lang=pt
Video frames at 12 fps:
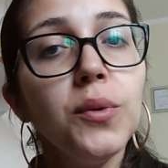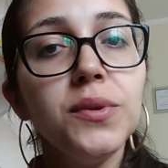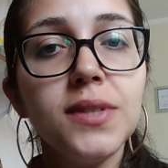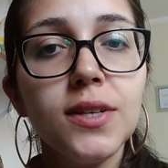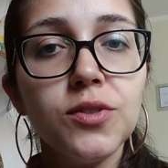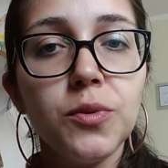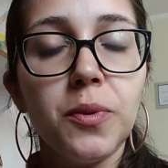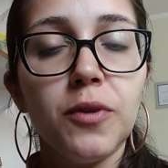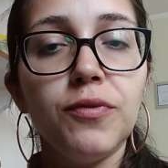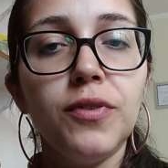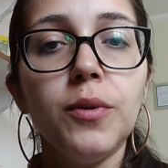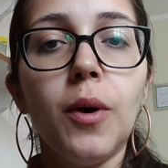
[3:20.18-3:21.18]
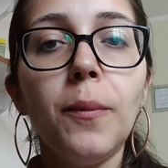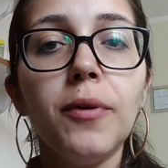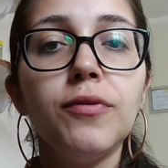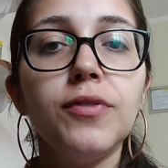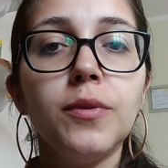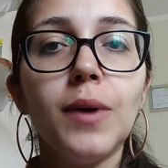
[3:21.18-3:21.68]
O sexto perfil é o
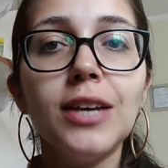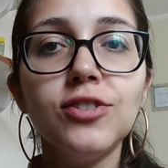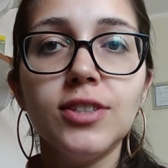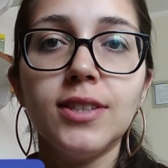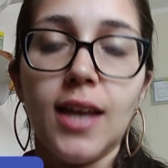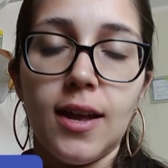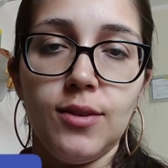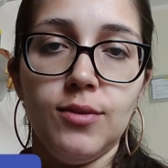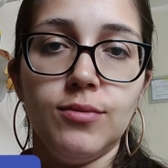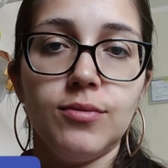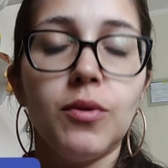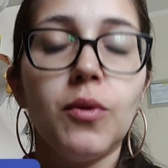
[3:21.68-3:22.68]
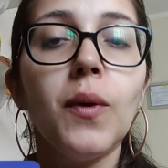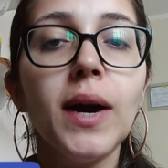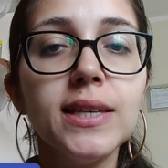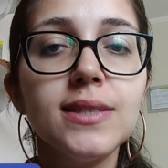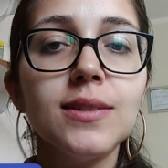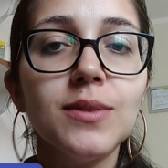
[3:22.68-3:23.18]
perfil agitado.
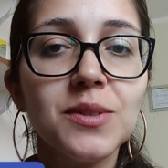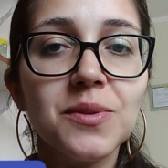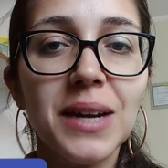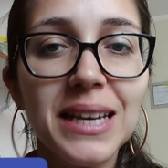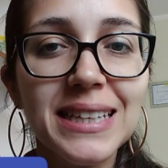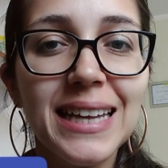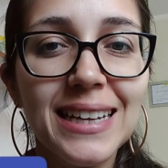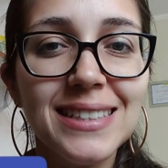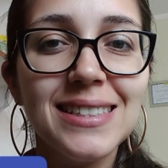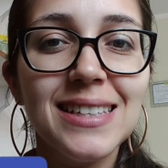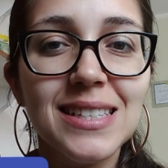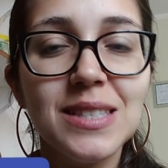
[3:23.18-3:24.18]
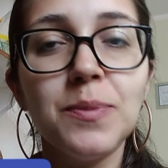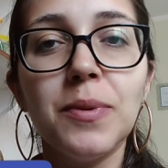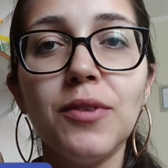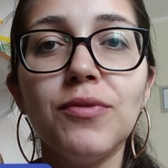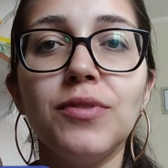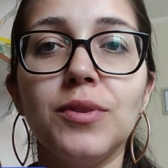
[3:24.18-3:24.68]
Quais são as qualidades desse
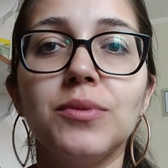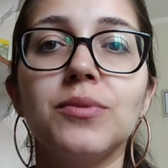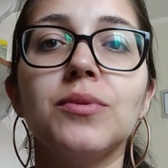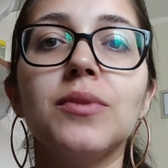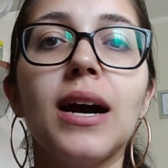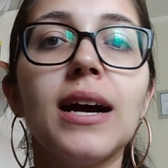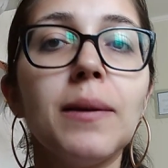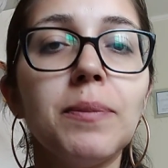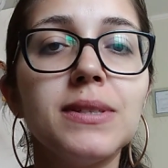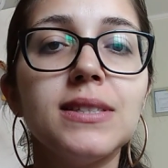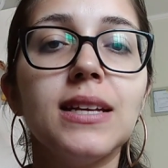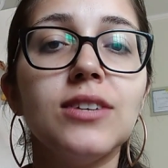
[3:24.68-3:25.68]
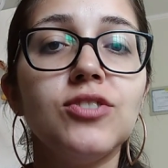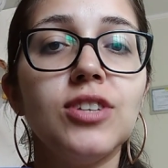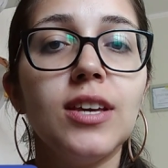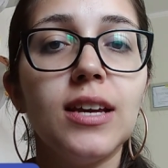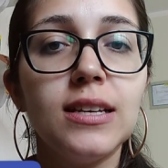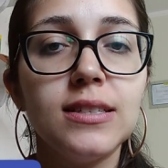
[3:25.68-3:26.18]
perfil? A capacidade de
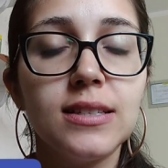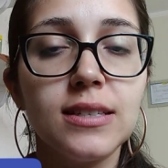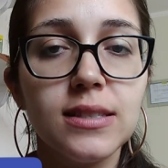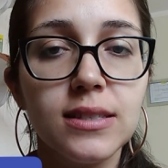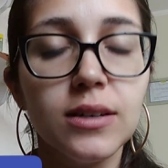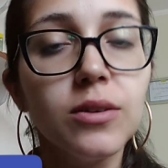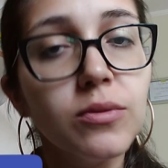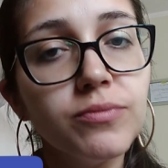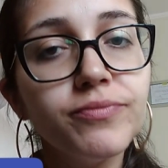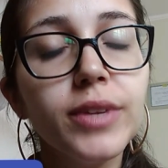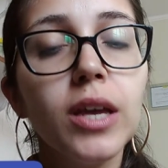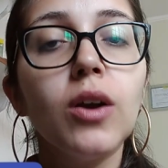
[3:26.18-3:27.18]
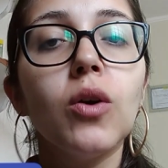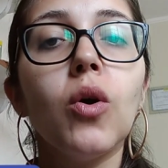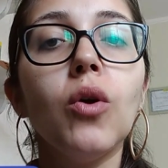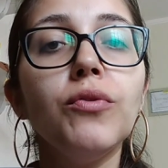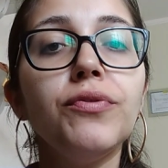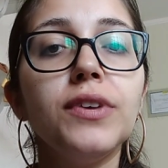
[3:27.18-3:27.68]
realização,
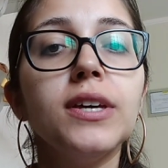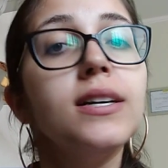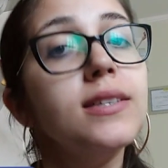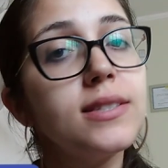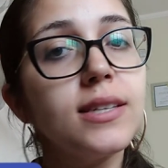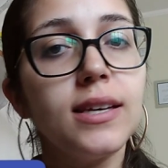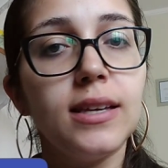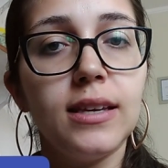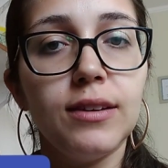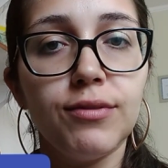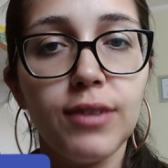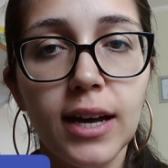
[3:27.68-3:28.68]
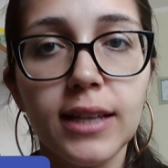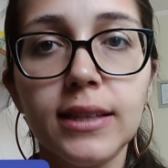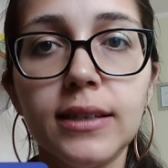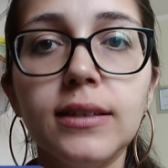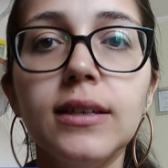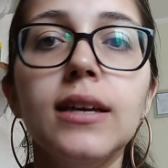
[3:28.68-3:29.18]
confiança
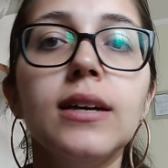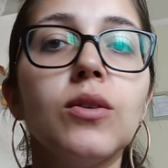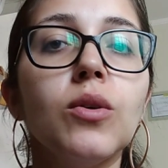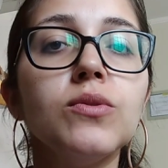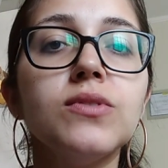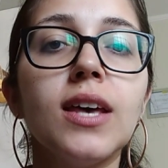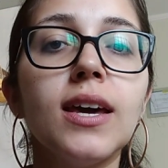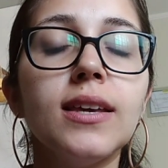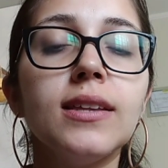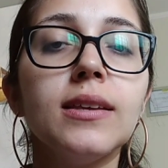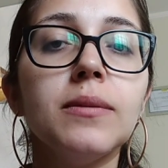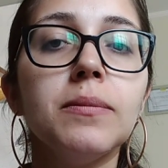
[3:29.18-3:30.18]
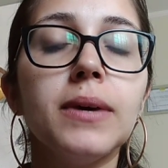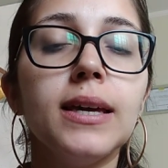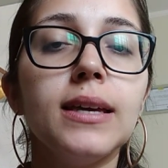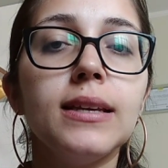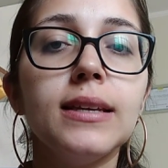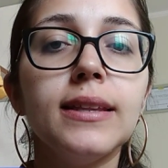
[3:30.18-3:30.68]
elevada, Consegue
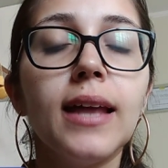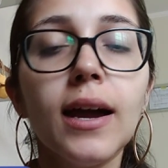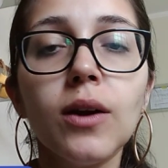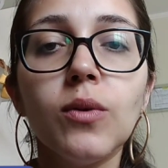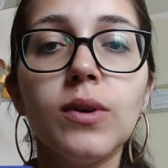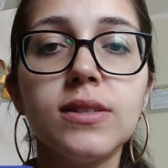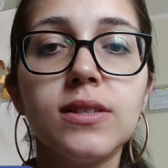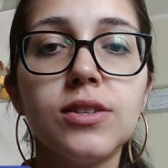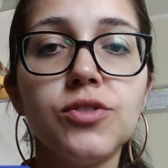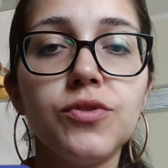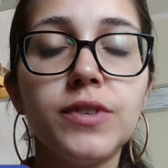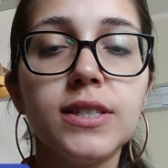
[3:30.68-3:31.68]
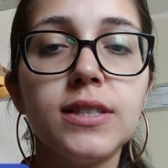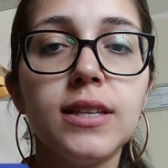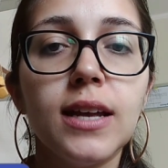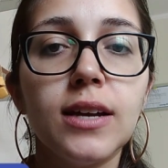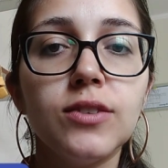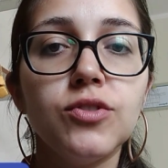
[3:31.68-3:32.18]
também lidar com as
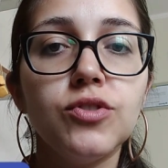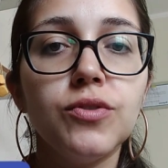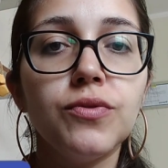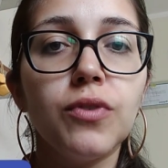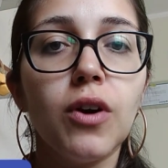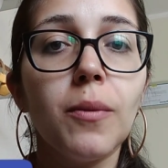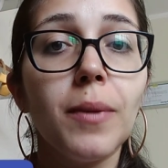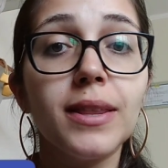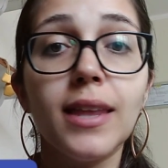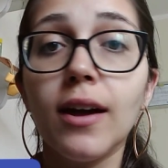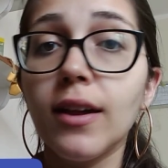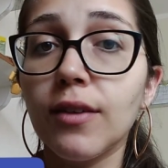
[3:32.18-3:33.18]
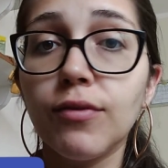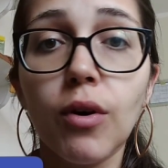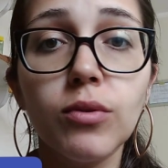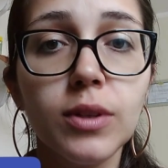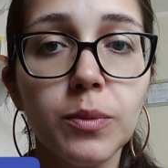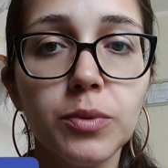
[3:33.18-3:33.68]
adversidades de forma a dar a
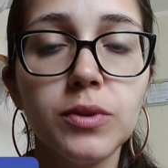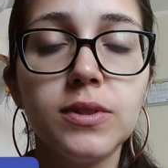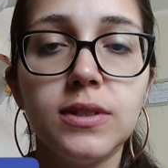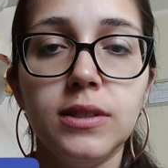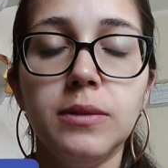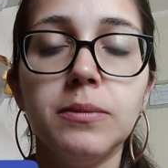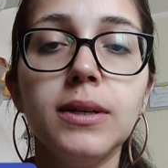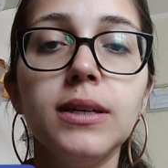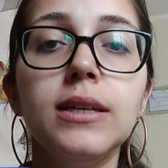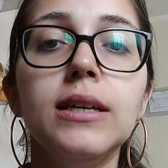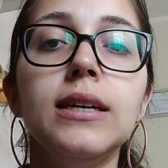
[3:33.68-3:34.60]
volta por cima